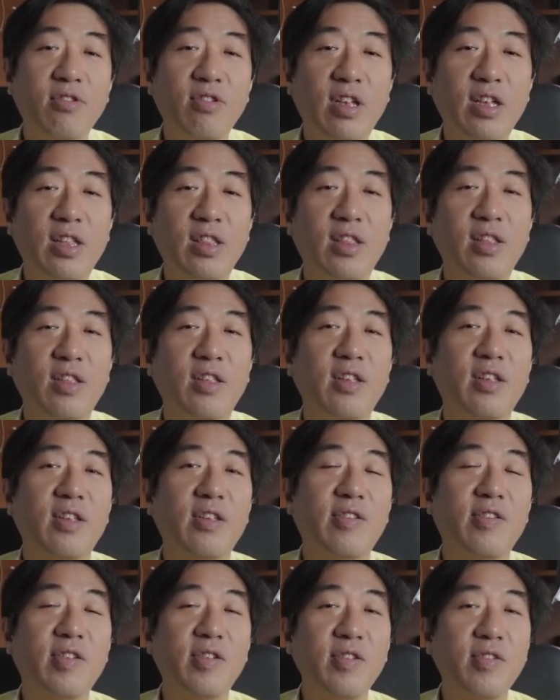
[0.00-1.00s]
เช่น
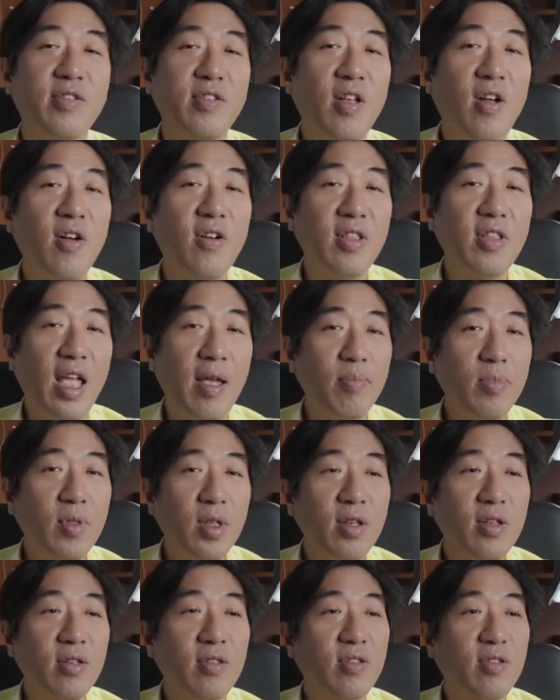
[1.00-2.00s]
ซื้อสองแถม
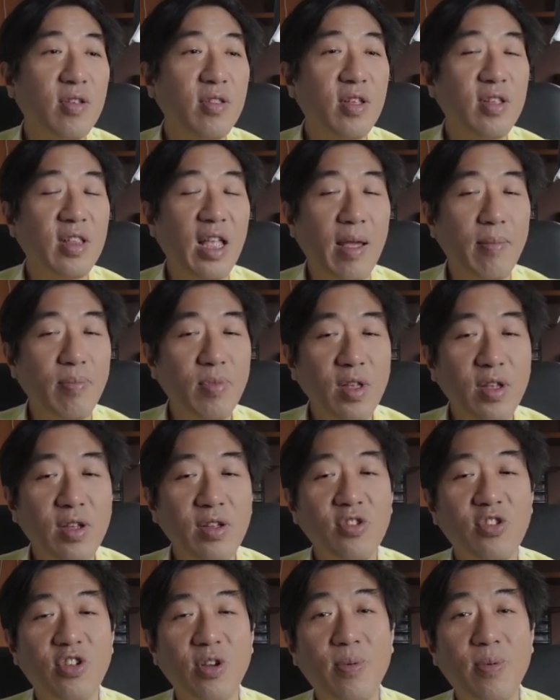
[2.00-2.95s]
หนึ่งซื้อหนึ่งแถมหนึ่ง